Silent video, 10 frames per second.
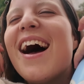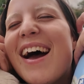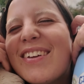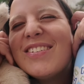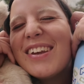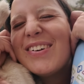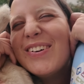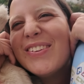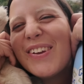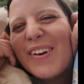Ah,
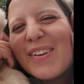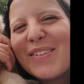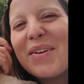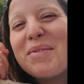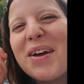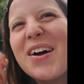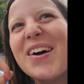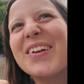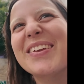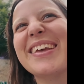écoute euh,
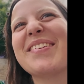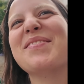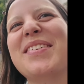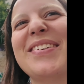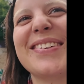je